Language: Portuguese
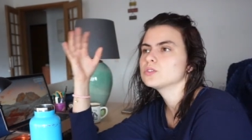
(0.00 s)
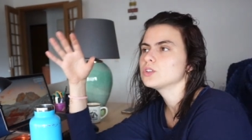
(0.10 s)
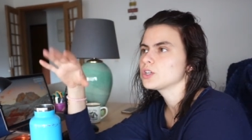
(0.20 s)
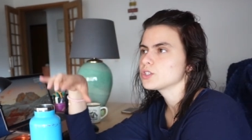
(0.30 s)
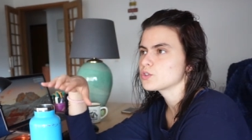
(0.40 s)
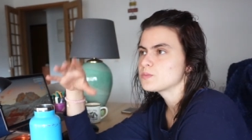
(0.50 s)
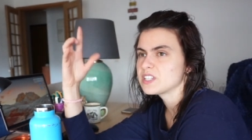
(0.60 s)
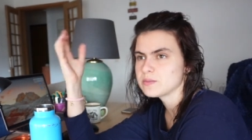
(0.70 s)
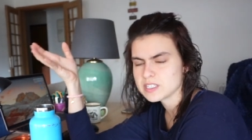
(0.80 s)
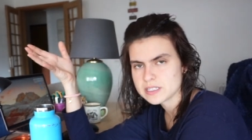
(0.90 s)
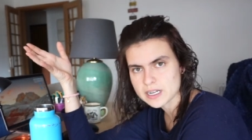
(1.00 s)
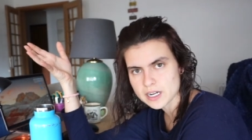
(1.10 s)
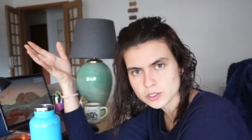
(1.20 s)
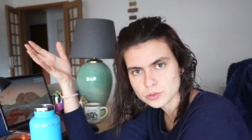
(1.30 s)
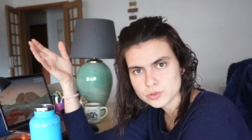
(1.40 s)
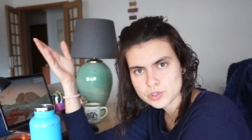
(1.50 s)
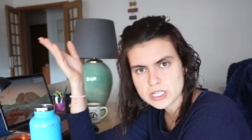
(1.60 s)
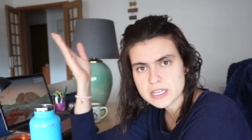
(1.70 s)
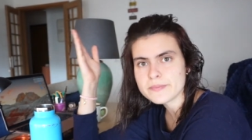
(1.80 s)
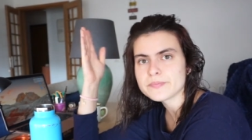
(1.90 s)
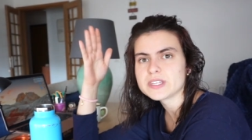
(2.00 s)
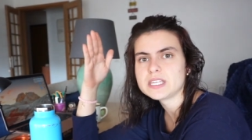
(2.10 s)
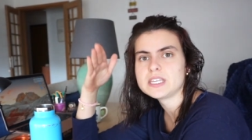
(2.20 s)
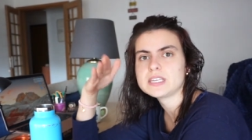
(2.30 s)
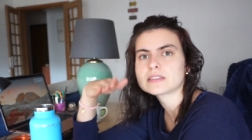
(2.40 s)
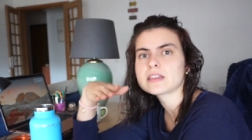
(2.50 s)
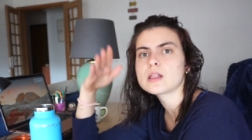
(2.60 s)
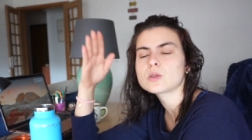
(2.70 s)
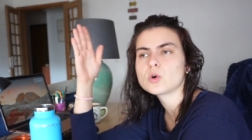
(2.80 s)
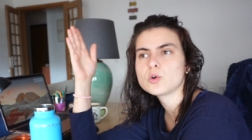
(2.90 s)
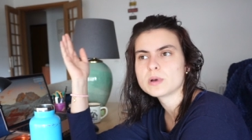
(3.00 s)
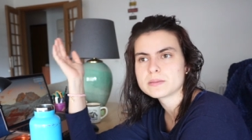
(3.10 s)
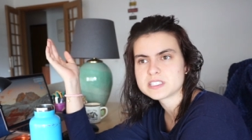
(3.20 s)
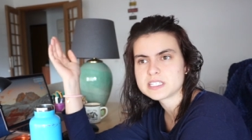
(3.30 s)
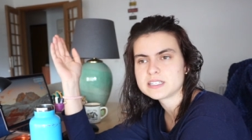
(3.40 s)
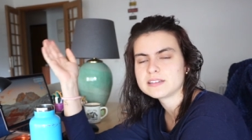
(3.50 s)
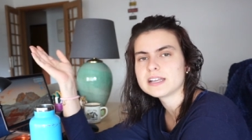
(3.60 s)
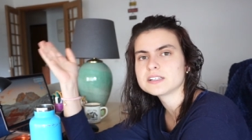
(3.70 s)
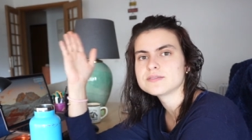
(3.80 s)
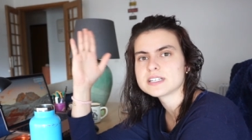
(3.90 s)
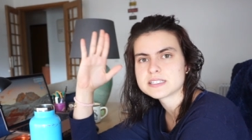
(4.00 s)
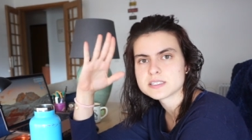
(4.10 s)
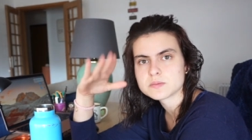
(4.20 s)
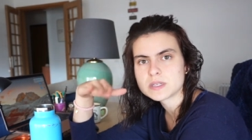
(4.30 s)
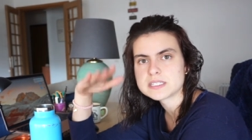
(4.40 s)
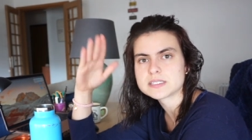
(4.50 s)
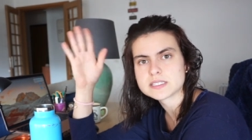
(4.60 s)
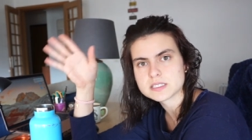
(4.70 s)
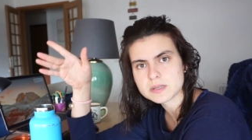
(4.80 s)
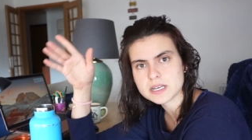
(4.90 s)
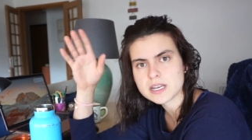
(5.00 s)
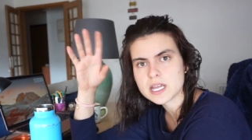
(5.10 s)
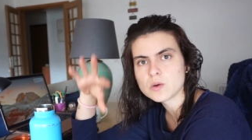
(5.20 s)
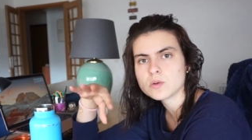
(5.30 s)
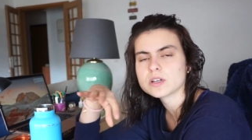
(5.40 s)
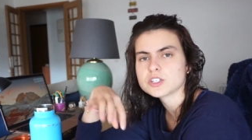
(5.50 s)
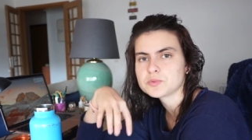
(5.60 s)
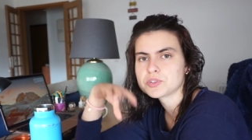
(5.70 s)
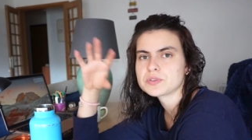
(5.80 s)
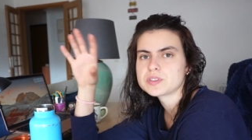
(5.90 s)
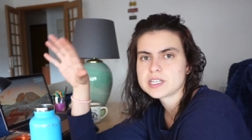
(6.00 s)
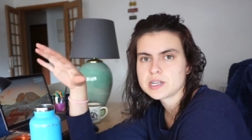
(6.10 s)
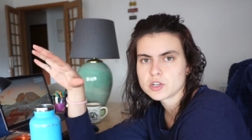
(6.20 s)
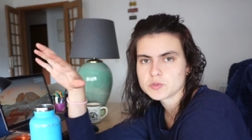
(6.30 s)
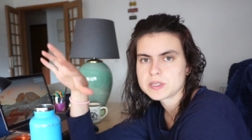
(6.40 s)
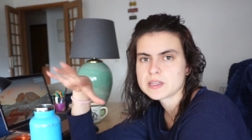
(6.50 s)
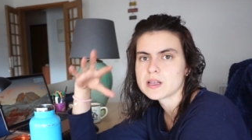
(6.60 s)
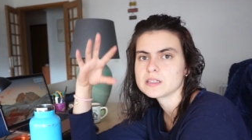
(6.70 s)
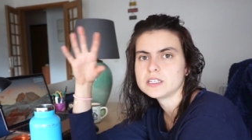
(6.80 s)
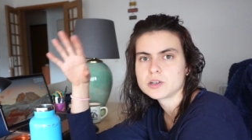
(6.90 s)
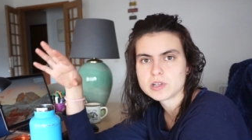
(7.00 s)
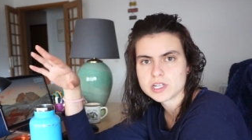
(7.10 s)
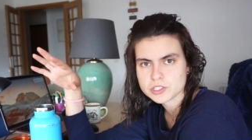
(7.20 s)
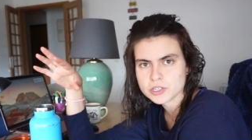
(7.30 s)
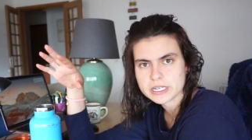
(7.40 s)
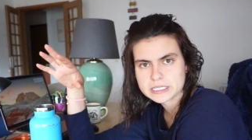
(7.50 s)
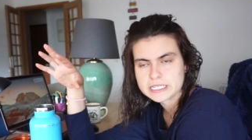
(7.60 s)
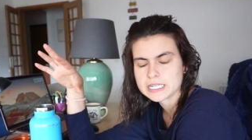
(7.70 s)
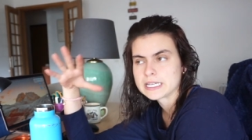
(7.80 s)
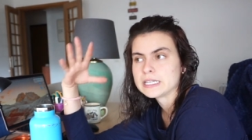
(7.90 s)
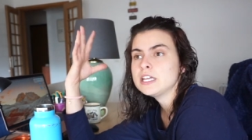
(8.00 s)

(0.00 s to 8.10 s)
Nós começámos a ter cardiologia e, tal como em medicina interna, vai ser semana sim, semana não, as pessoas a irem ao hospital e acolher a história clínica.